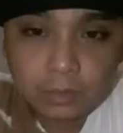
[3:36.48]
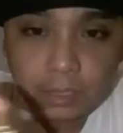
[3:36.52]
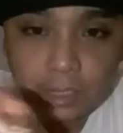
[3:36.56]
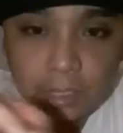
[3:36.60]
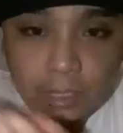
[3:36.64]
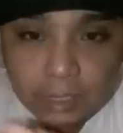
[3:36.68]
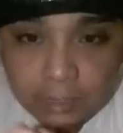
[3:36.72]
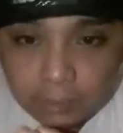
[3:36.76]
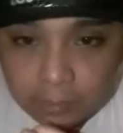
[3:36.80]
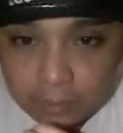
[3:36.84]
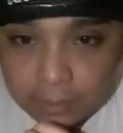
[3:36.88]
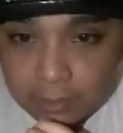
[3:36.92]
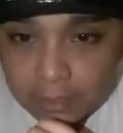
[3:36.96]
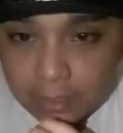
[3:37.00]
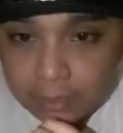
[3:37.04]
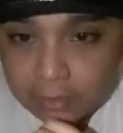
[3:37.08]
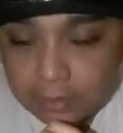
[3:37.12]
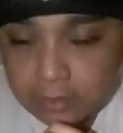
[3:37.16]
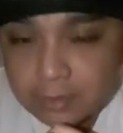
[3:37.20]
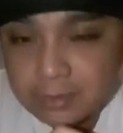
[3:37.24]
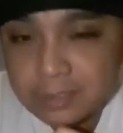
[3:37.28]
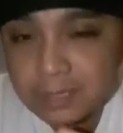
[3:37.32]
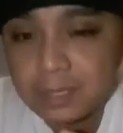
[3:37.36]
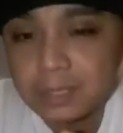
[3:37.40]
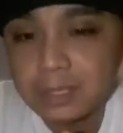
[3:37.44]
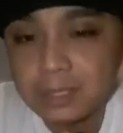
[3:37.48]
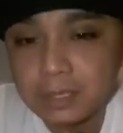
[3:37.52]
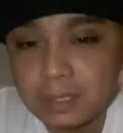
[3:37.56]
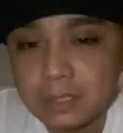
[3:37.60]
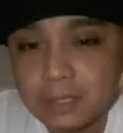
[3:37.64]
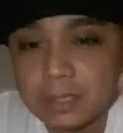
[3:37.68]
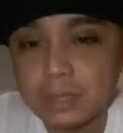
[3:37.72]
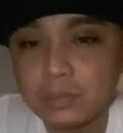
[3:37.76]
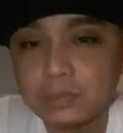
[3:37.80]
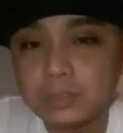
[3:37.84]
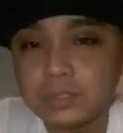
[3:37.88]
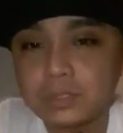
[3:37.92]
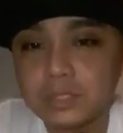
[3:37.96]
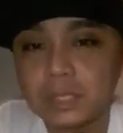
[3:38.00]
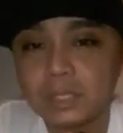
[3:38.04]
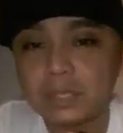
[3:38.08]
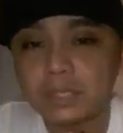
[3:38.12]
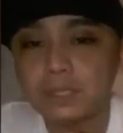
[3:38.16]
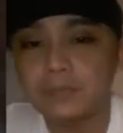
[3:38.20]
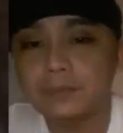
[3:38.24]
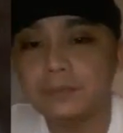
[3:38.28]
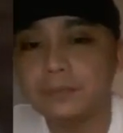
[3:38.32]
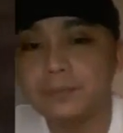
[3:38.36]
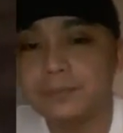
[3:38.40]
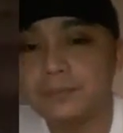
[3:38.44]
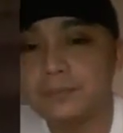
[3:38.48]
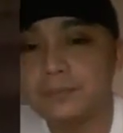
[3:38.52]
Try naman natin siyang i-cloud check.